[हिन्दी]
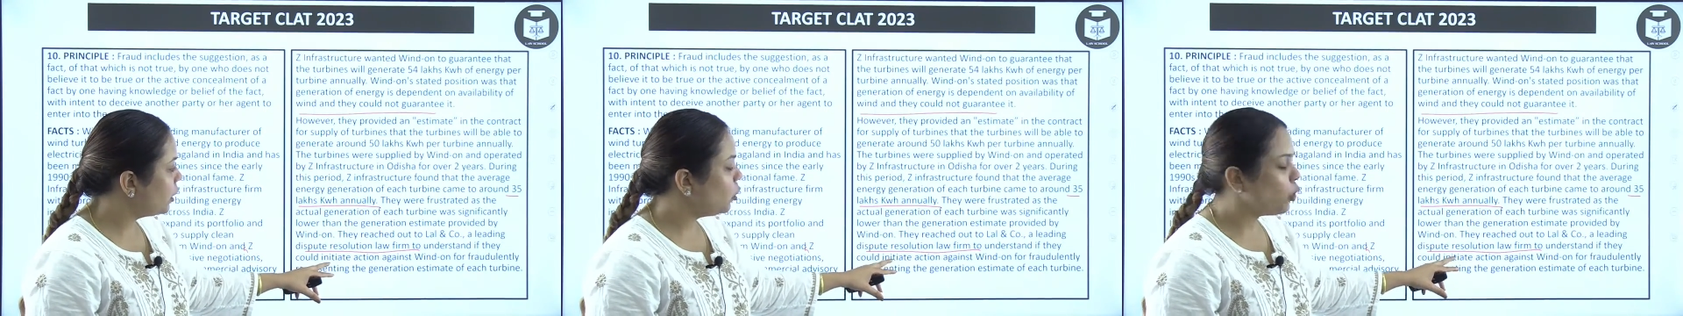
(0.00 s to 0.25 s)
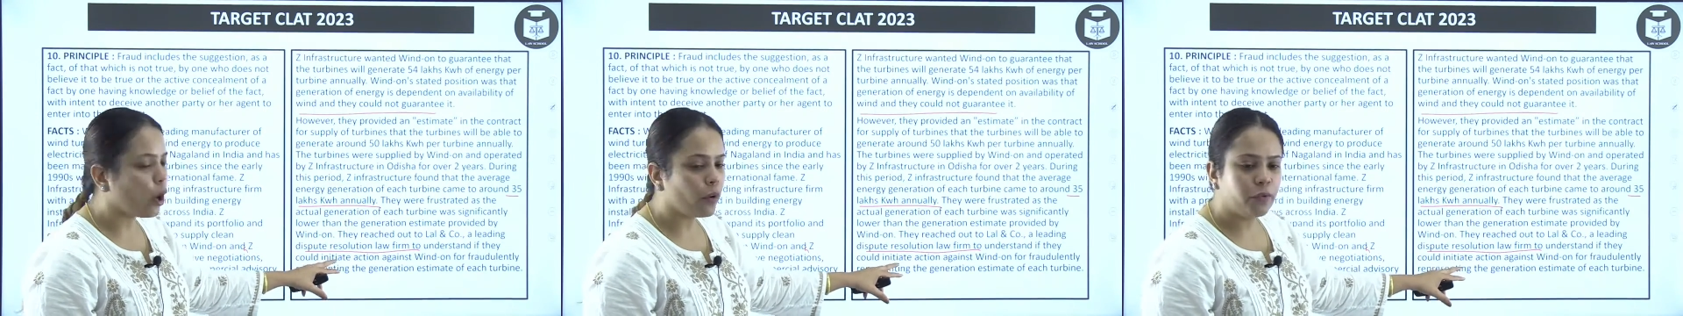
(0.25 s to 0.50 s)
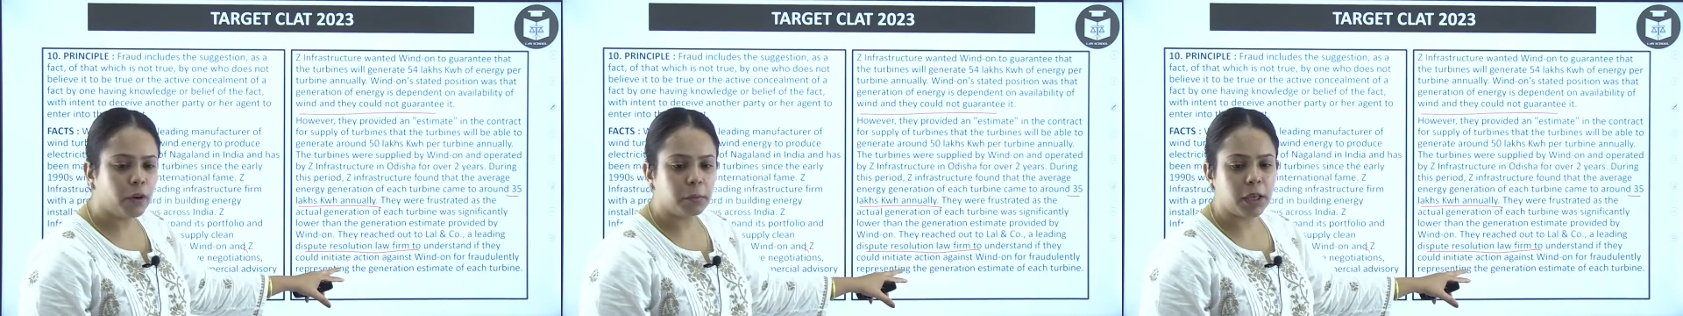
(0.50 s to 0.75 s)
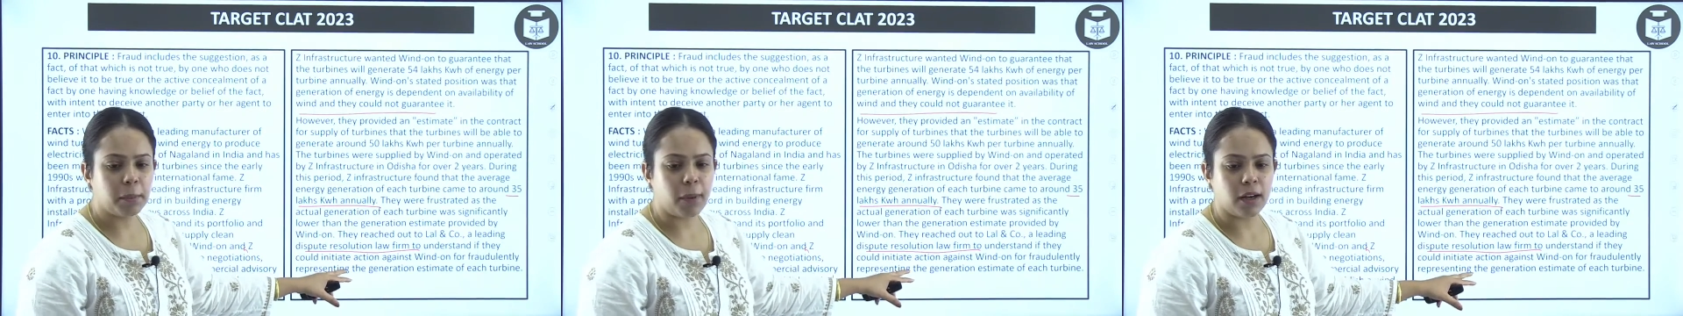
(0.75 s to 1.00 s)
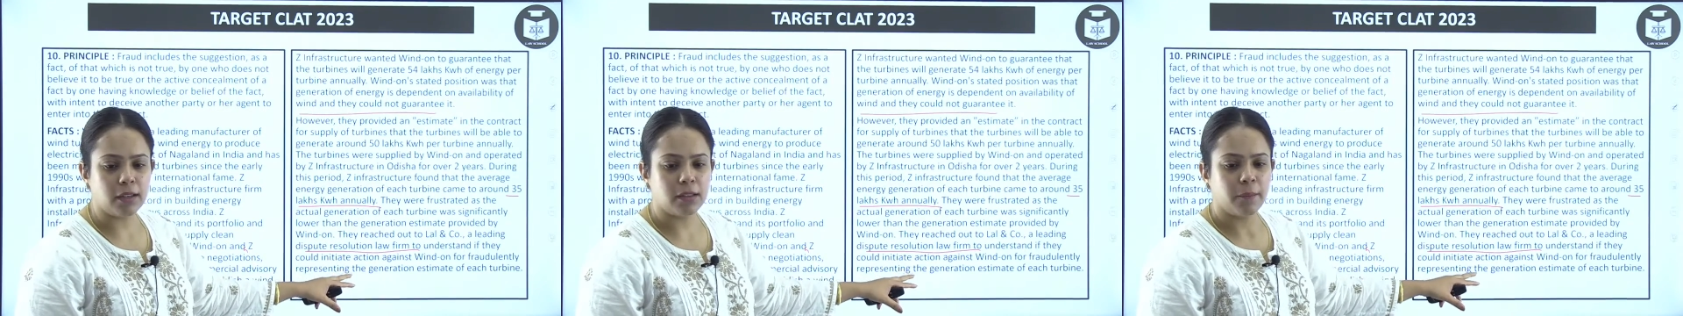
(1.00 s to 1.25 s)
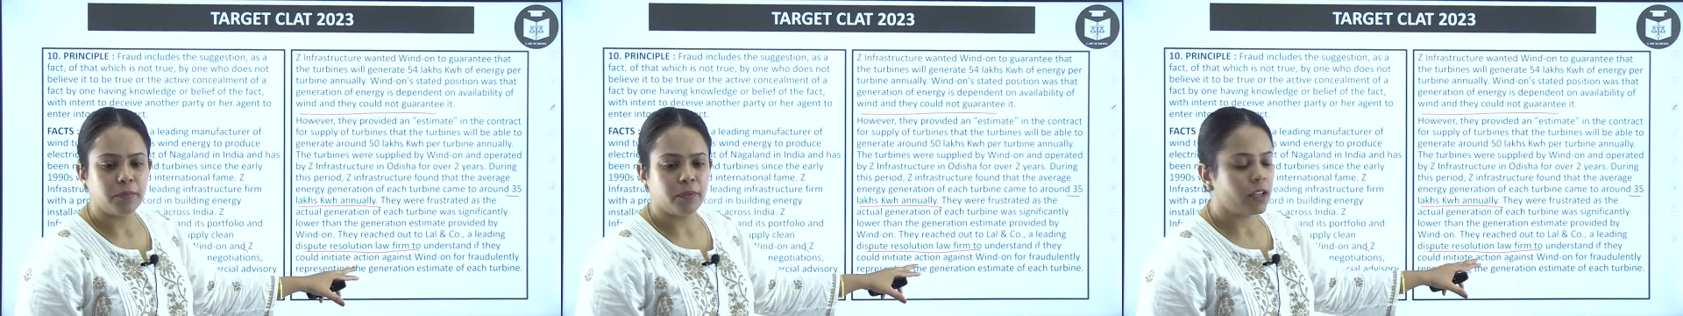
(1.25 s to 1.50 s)
लॉ फर्म के पास
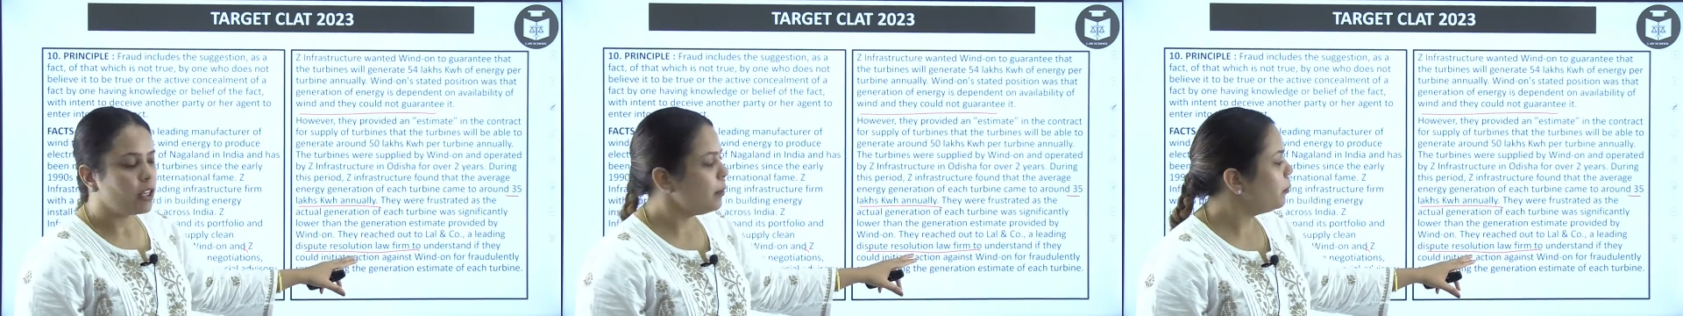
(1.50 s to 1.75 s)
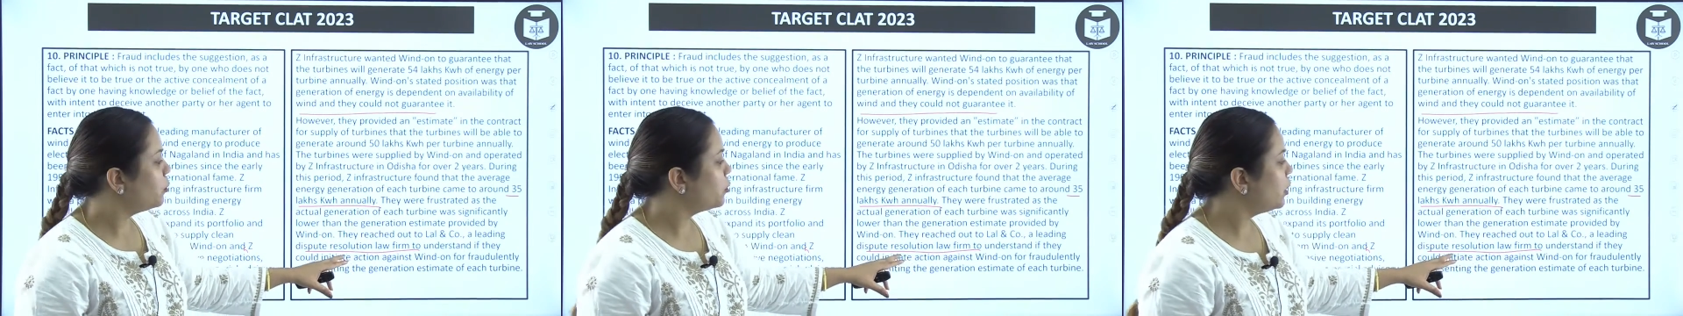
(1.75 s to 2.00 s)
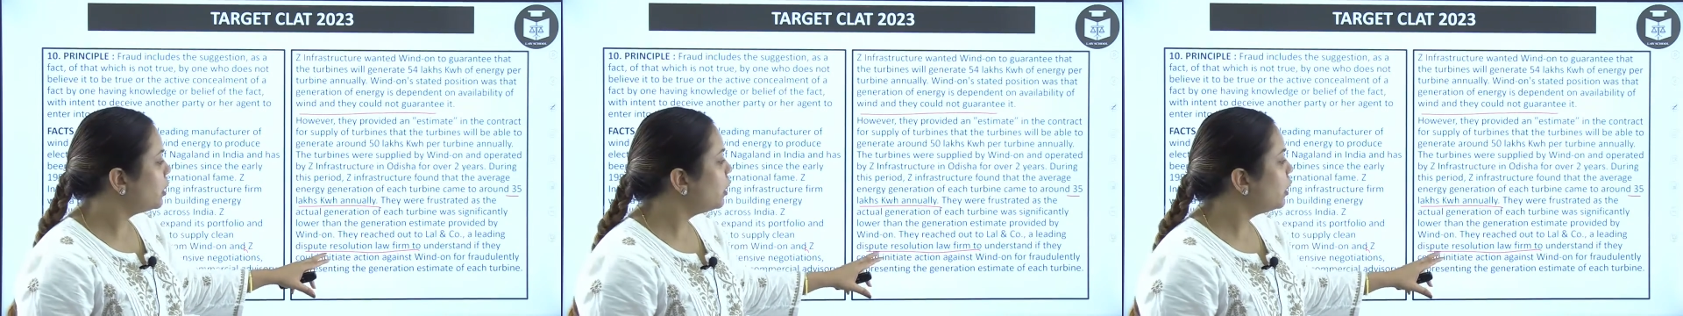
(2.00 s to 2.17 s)
ये पूछने की